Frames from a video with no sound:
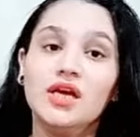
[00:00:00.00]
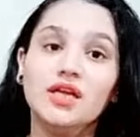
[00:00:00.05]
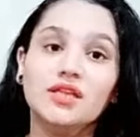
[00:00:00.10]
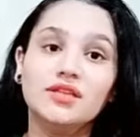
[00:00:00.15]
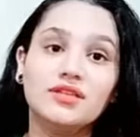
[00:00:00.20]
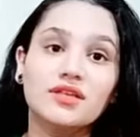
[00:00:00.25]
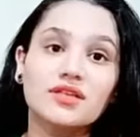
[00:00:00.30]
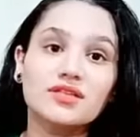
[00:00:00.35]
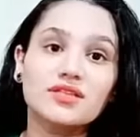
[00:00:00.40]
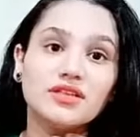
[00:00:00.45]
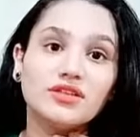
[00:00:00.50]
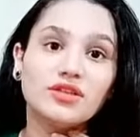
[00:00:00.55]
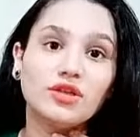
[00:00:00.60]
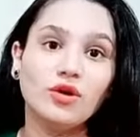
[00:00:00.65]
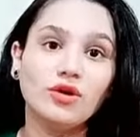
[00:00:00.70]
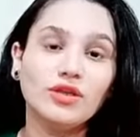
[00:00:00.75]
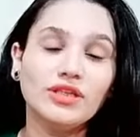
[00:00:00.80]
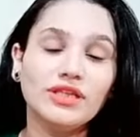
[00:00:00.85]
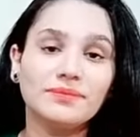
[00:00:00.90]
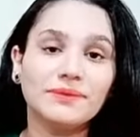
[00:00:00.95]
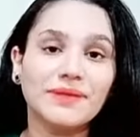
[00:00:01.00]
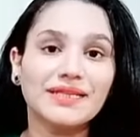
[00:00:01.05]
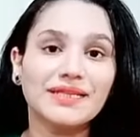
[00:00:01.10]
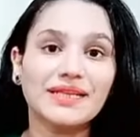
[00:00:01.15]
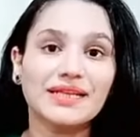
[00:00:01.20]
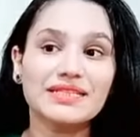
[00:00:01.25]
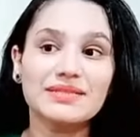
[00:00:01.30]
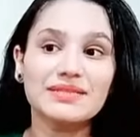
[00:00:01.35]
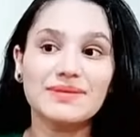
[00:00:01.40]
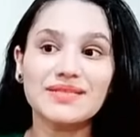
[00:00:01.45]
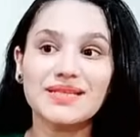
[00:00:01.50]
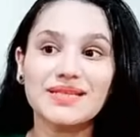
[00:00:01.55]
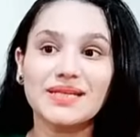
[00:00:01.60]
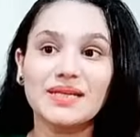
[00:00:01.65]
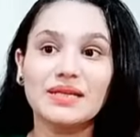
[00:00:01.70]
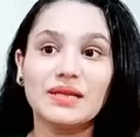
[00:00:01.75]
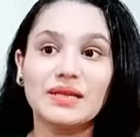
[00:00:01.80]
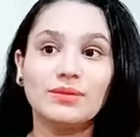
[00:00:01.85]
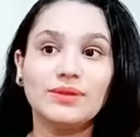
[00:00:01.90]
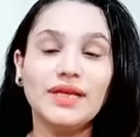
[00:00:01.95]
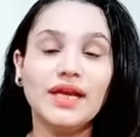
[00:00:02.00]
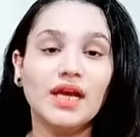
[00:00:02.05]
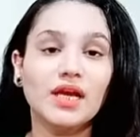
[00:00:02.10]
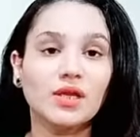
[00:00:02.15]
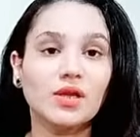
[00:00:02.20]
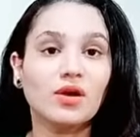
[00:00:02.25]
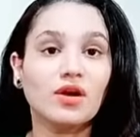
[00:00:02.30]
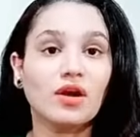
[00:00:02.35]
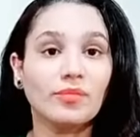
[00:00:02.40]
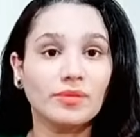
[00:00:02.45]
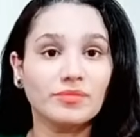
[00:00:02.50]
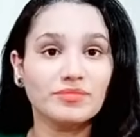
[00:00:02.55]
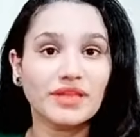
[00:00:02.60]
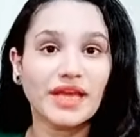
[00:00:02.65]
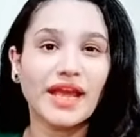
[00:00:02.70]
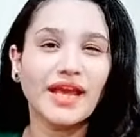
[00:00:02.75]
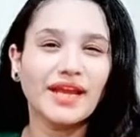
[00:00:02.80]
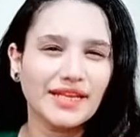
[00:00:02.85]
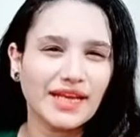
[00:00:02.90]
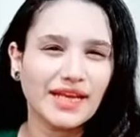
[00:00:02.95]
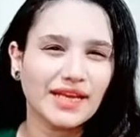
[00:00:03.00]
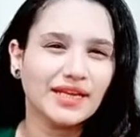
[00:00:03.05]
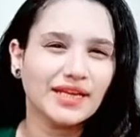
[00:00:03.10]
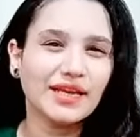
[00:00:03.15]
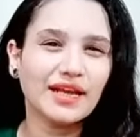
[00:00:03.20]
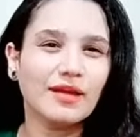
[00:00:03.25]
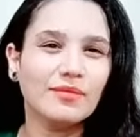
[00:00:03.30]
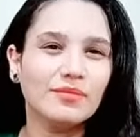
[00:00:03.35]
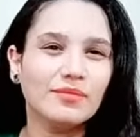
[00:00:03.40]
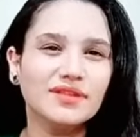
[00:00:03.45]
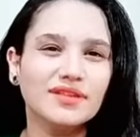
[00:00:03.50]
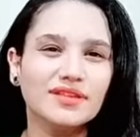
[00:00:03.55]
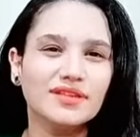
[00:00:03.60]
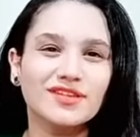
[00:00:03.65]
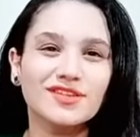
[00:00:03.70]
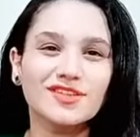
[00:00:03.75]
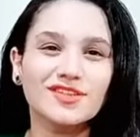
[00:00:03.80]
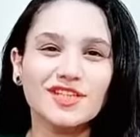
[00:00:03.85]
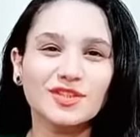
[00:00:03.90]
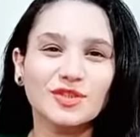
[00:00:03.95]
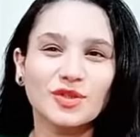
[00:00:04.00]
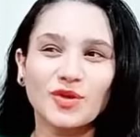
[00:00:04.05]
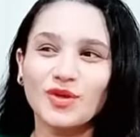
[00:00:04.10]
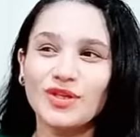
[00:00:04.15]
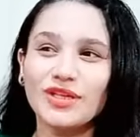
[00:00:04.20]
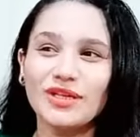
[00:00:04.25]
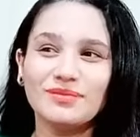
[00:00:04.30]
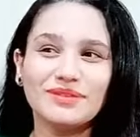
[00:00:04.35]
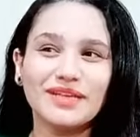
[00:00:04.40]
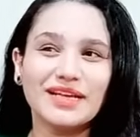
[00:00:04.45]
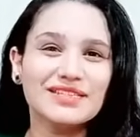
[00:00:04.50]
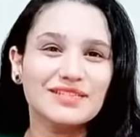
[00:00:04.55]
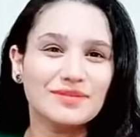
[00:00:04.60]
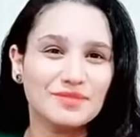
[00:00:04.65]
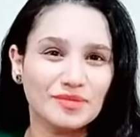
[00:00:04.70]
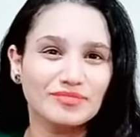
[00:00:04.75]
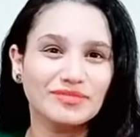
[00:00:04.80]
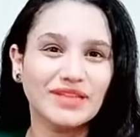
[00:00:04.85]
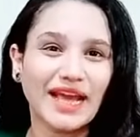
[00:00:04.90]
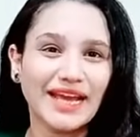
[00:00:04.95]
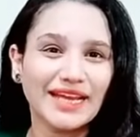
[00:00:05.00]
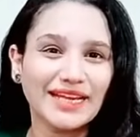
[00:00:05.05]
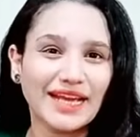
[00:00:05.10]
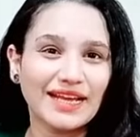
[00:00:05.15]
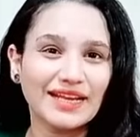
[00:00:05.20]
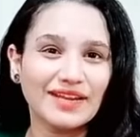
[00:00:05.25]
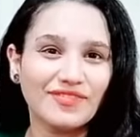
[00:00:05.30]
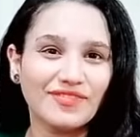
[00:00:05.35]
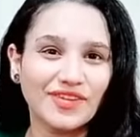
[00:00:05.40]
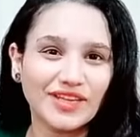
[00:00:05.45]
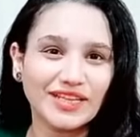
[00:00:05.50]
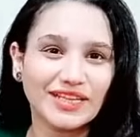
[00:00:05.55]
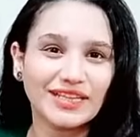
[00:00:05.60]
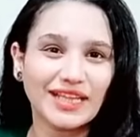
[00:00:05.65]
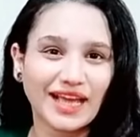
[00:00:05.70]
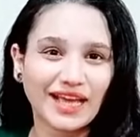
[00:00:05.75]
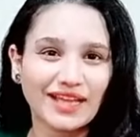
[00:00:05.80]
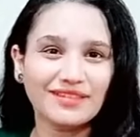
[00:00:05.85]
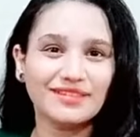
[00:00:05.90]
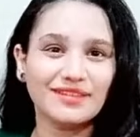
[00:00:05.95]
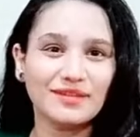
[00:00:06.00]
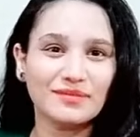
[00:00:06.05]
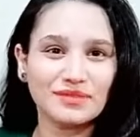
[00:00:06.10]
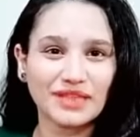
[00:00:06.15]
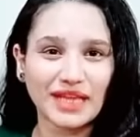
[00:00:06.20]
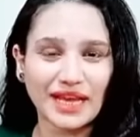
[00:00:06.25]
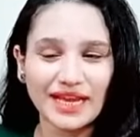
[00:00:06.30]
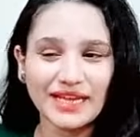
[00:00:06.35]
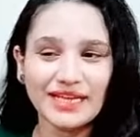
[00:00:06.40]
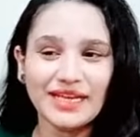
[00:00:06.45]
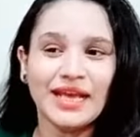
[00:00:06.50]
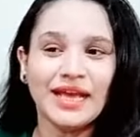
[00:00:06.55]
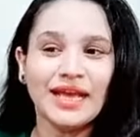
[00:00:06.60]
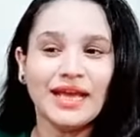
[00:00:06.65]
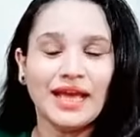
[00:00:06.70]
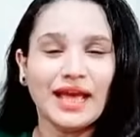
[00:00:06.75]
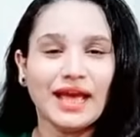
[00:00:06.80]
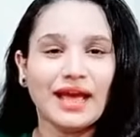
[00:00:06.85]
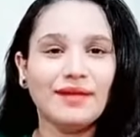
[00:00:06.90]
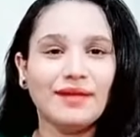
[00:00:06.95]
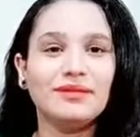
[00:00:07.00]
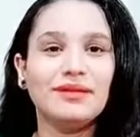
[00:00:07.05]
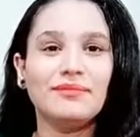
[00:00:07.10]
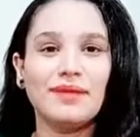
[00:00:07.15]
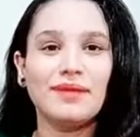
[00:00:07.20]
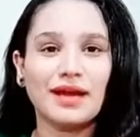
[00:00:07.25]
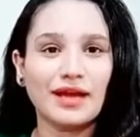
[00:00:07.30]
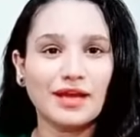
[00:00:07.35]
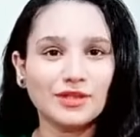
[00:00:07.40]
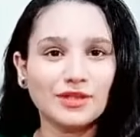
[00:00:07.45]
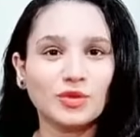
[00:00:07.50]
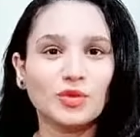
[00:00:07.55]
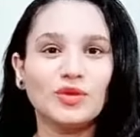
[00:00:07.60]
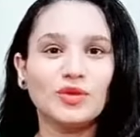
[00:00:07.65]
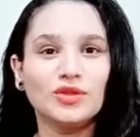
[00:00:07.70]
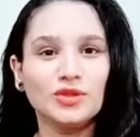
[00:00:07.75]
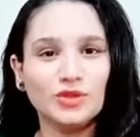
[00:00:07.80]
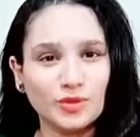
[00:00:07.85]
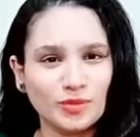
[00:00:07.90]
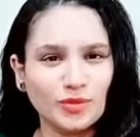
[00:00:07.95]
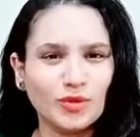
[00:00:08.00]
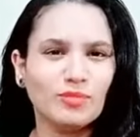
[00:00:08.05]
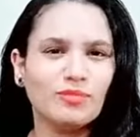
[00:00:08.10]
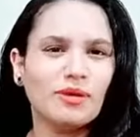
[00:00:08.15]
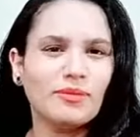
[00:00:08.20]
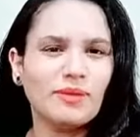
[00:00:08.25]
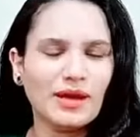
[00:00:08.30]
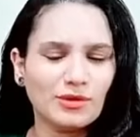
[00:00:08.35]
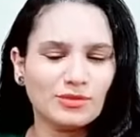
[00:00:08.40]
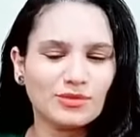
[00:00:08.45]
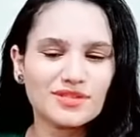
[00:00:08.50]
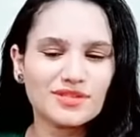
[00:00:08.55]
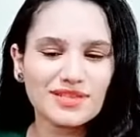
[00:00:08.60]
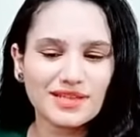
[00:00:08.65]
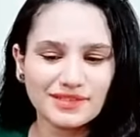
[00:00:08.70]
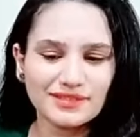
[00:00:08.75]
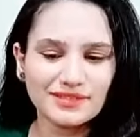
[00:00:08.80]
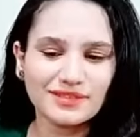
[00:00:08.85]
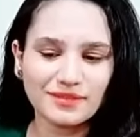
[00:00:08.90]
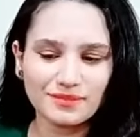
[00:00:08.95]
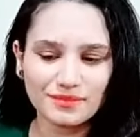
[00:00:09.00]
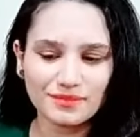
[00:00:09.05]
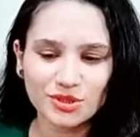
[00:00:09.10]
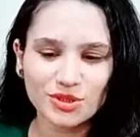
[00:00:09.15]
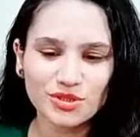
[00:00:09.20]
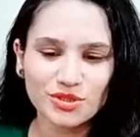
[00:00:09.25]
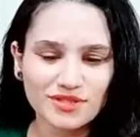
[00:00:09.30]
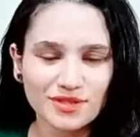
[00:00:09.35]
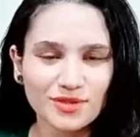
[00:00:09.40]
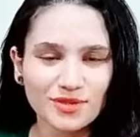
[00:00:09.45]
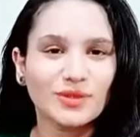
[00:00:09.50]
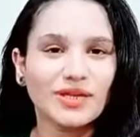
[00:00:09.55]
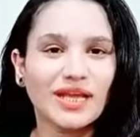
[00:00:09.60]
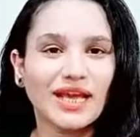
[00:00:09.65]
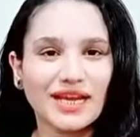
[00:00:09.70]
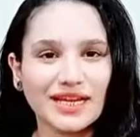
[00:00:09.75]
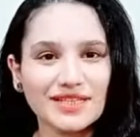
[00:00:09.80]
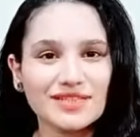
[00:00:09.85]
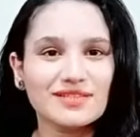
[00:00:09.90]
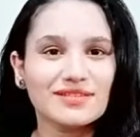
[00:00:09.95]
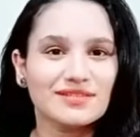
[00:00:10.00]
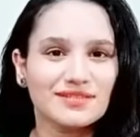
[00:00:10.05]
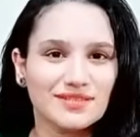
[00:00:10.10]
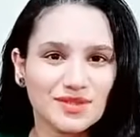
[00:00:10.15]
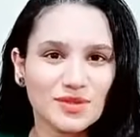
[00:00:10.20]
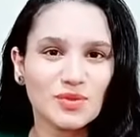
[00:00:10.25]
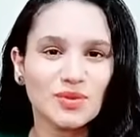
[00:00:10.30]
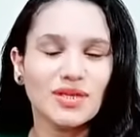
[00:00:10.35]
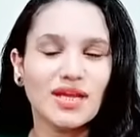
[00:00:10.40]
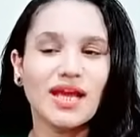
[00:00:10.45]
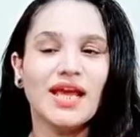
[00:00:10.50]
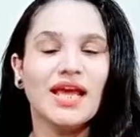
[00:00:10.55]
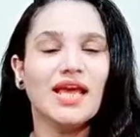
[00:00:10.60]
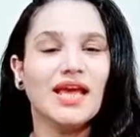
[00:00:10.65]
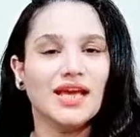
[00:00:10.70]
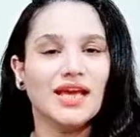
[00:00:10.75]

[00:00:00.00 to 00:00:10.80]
والدراسات العليا بتاعتك دي مثلا لو ليها علاقة بامتحان يعني انا كملت الدراسات العليا بتاعتي بامتحان على فكرة دخلت امتحان قبل ما ادخل الدبلومة بقى ورسالة الماجستير والحاجات دي كلها